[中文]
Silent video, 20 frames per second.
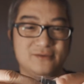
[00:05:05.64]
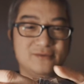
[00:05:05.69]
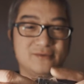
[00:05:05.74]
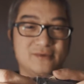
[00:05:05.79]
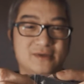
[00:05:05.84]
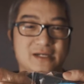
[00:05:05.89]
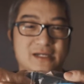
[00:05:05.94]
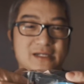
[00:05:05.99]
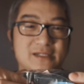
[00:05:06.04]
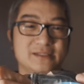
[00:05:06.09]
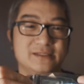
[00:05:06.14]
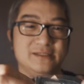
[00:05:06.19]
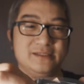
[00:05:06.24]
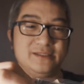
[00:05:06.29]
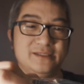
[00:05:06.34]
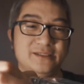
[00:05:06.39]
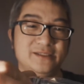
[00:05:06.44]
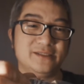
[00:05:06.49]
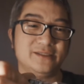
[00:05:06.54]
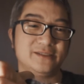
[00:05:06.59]
哇，
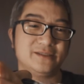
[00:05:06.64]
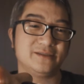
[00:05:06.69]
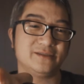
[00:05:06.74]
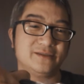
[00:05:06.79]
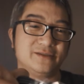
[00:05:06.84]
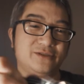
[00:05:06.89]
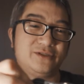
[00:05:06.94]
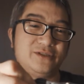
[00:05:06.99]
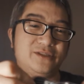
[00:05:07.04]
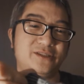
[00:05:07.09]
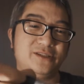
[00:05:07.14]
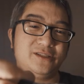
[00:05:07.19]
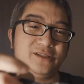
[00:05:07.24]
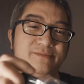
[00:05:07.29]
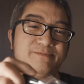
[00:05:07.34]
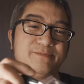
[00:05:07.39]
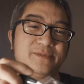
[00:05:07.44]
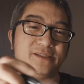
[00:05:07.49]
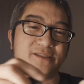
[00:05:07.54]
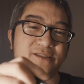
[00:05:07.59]
基
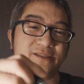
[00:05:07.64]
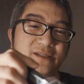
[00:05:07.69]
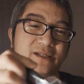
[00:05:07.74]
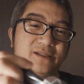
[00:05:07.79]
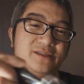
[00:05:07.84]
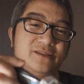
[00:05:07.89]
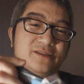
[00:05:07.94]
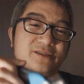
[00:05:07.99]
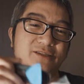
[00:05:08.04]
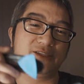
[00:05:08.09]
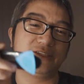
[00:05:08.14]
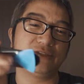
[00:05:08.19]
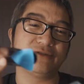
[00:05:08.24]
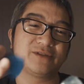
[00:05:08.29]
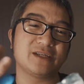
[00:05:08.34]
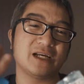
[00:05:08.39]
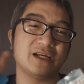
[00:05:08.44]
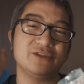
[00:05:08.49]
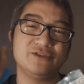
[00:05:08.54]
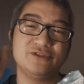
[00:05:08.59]
本上就
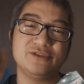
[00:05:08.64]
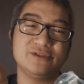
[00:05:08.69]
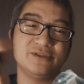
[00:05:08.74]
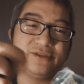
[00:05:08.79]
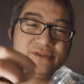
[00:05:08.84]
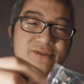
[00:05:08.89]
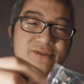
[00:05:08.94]
差一，